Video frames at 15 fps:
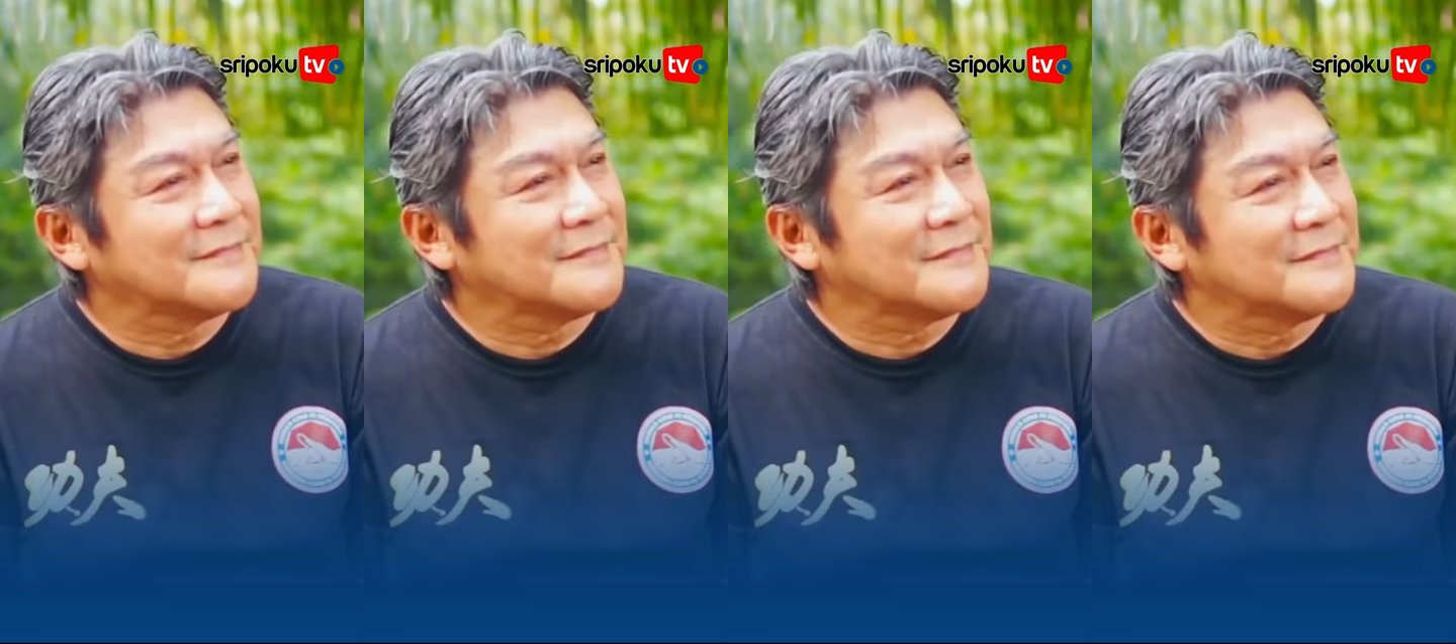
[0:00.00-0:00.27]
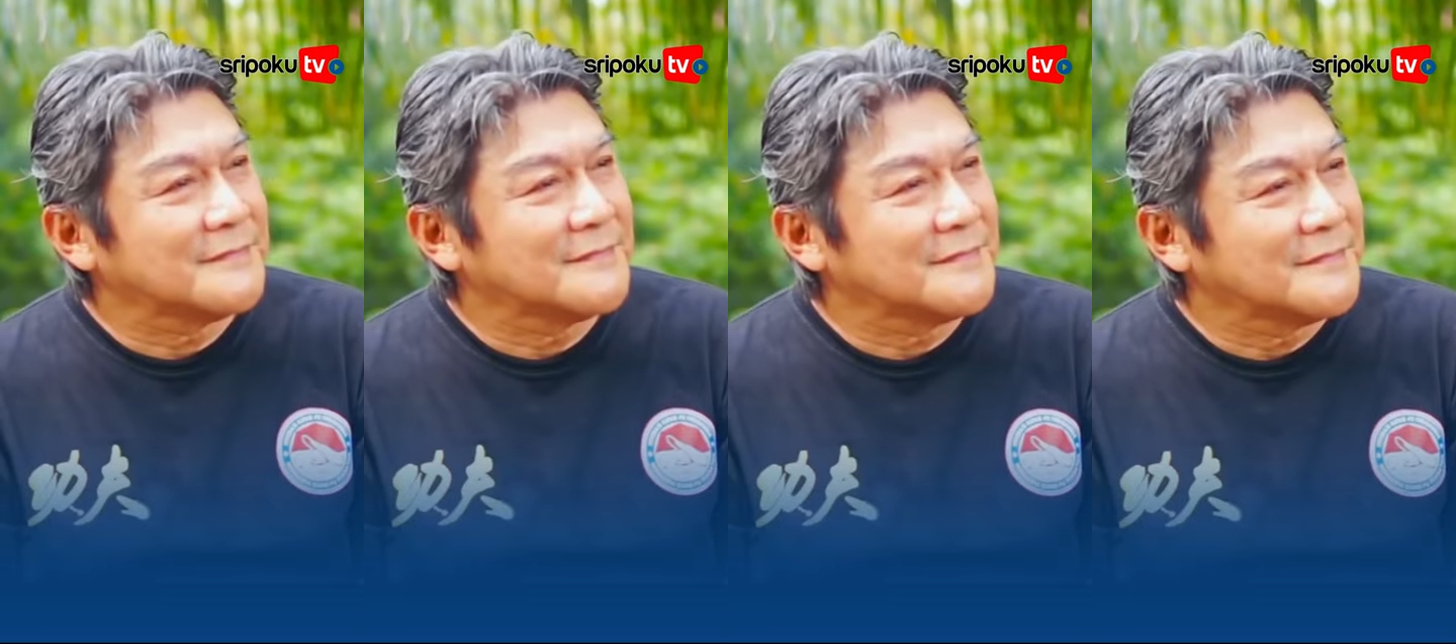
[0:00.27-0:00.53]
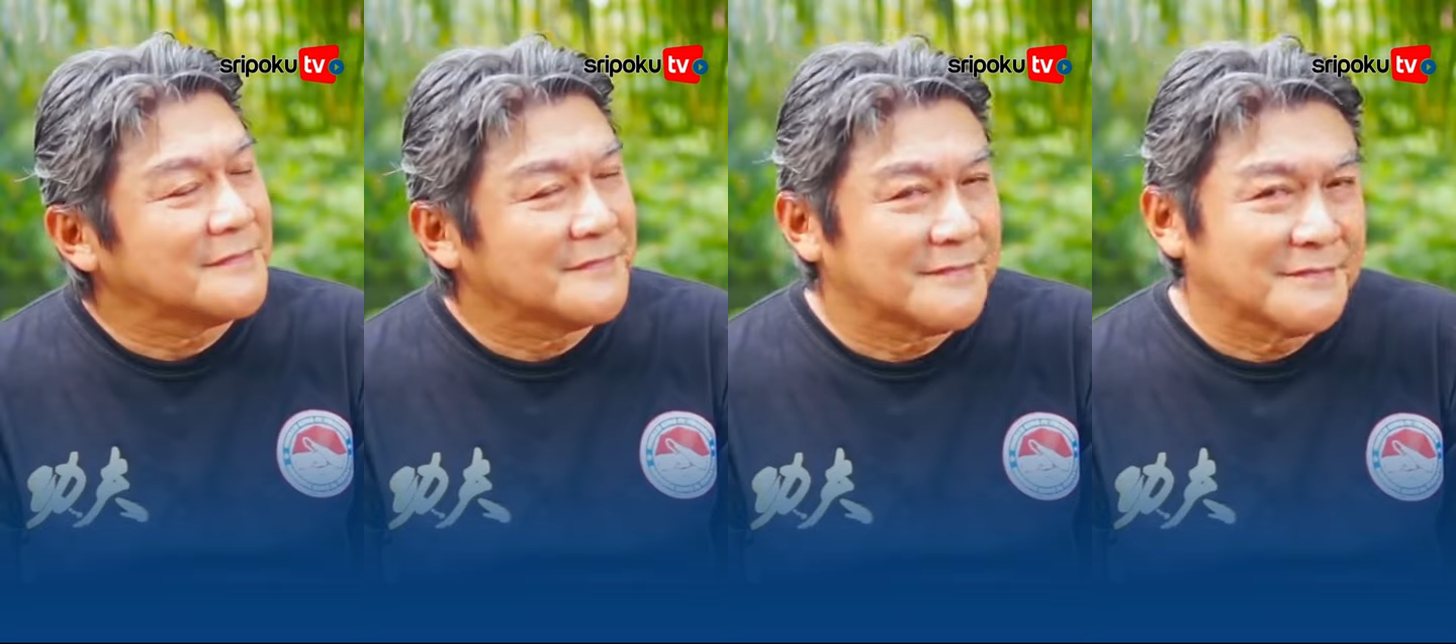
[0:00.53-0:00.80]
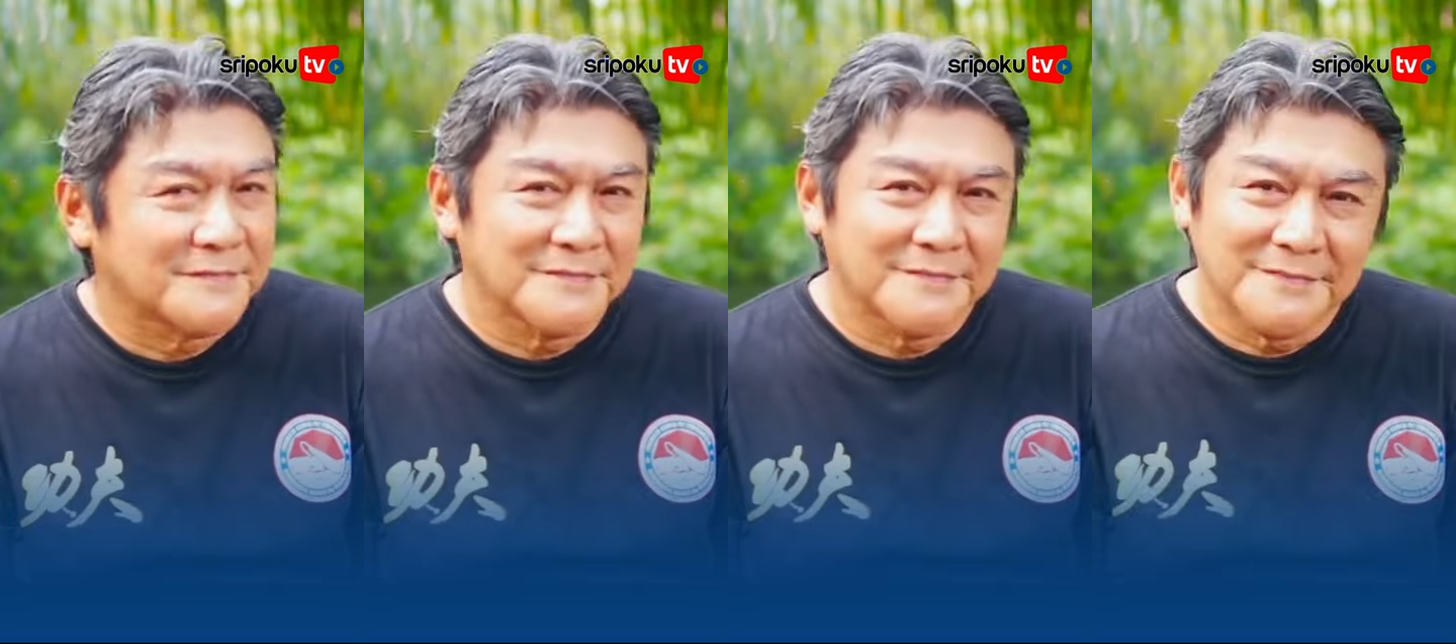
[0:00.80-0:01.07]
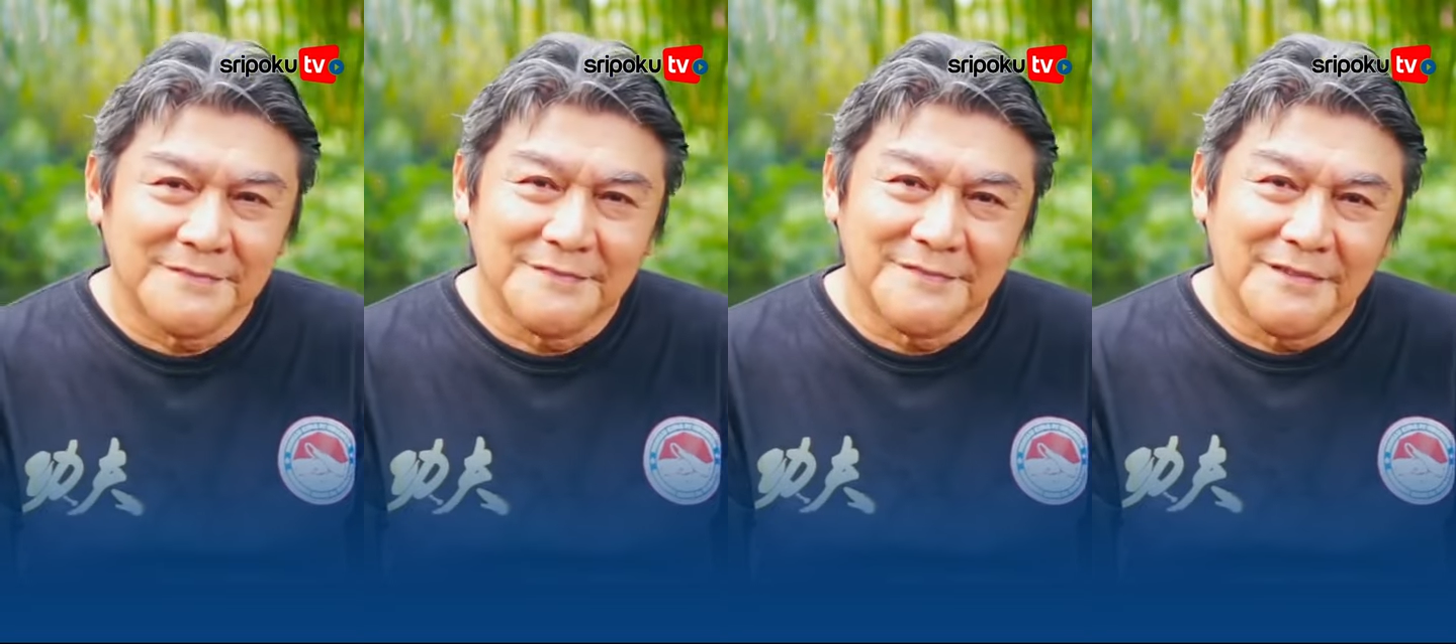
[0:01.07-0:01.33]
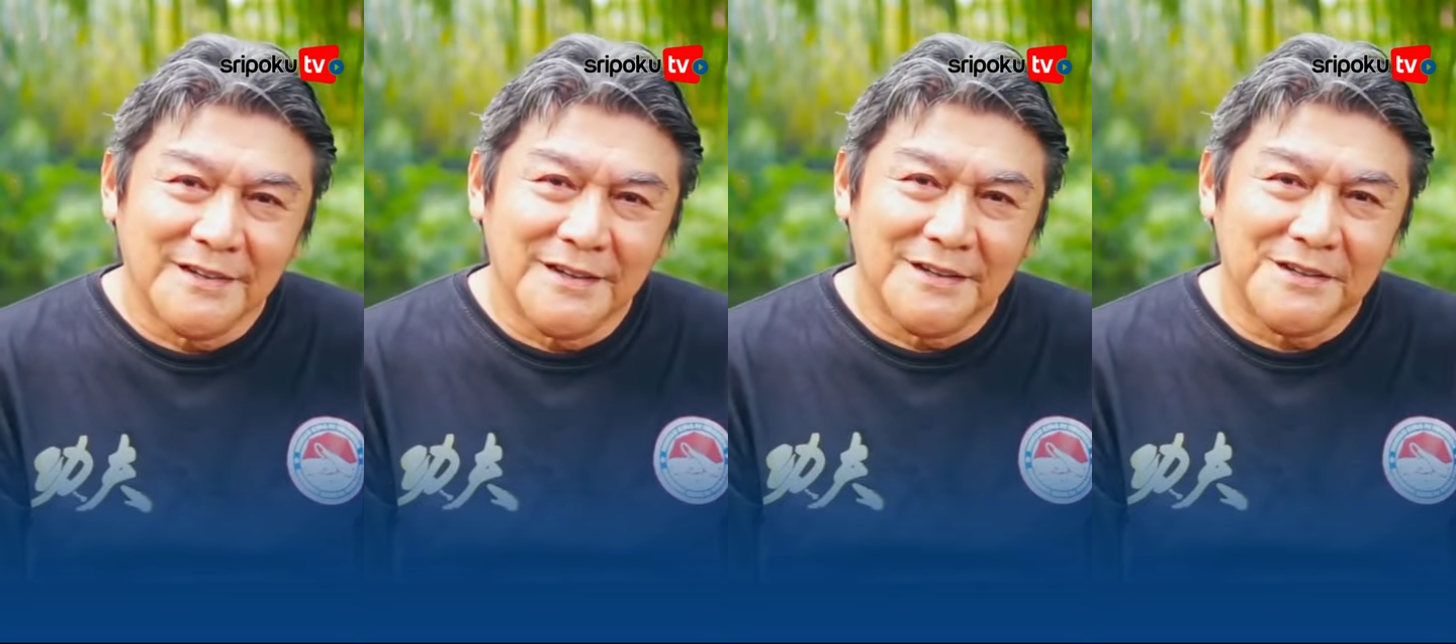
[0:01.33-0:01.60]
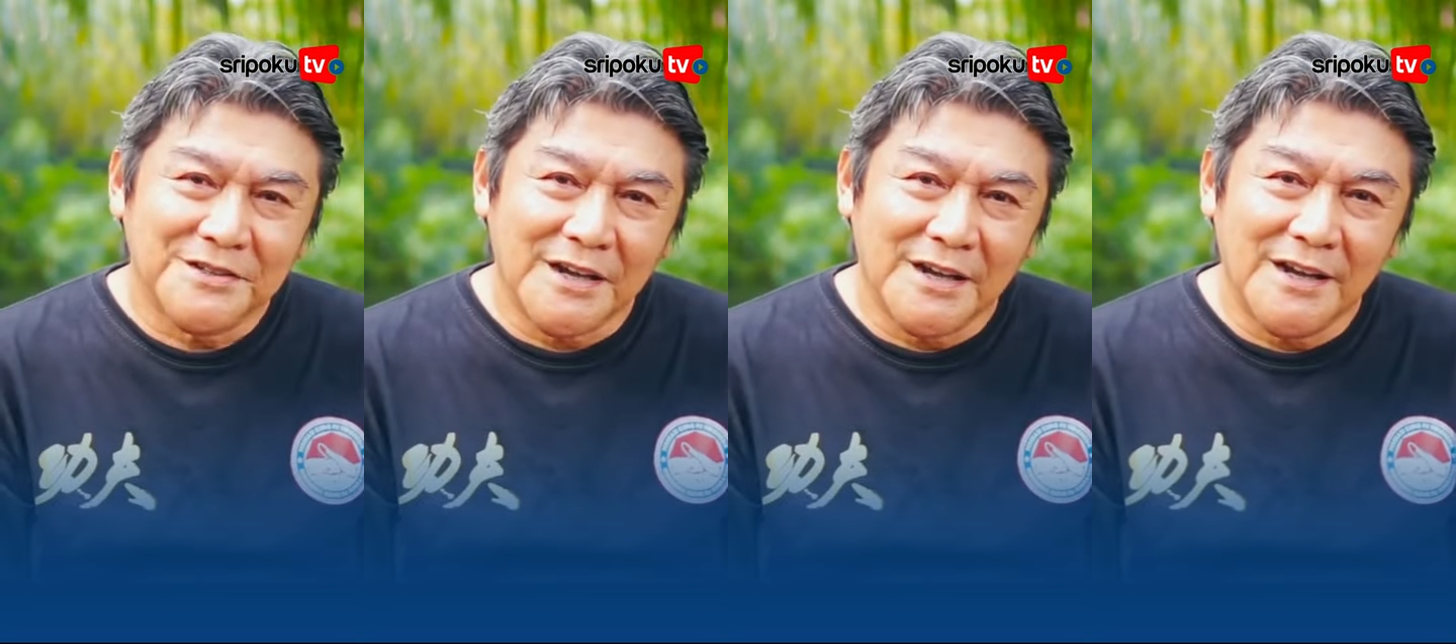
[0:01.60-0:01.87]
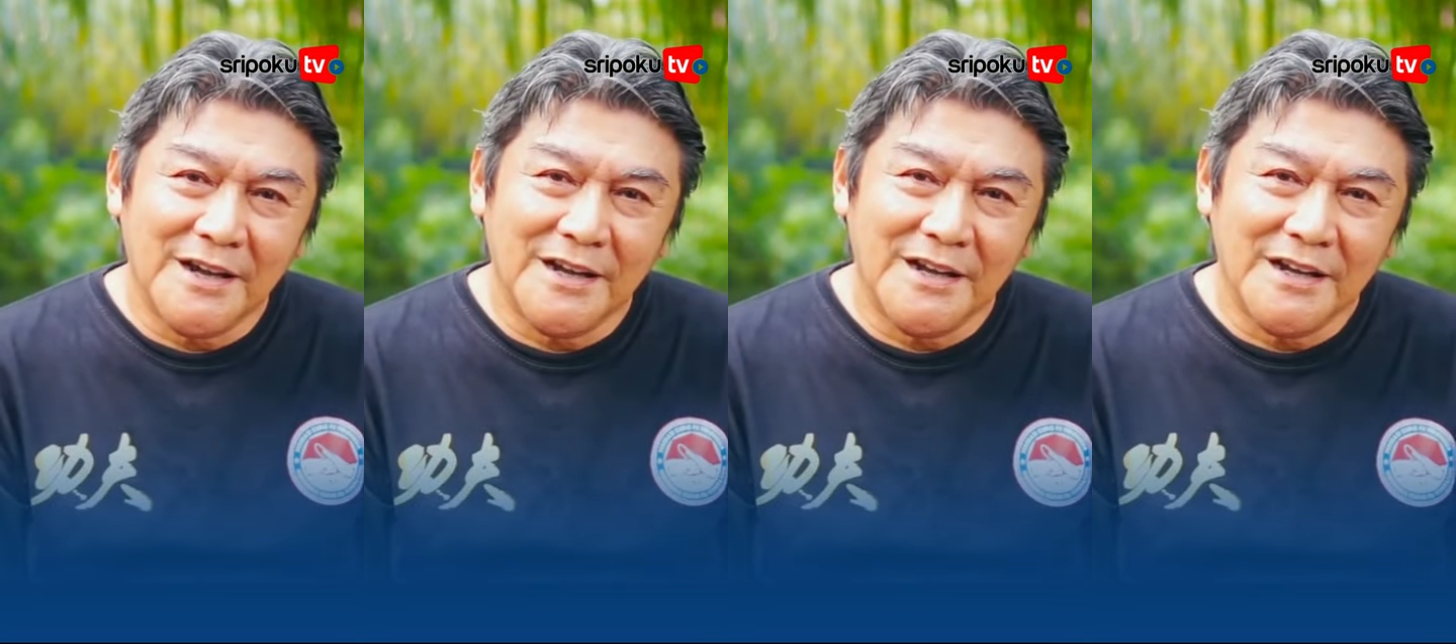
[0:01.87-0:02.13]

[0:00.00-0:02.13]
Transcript: dengan Leon Dozan. Yang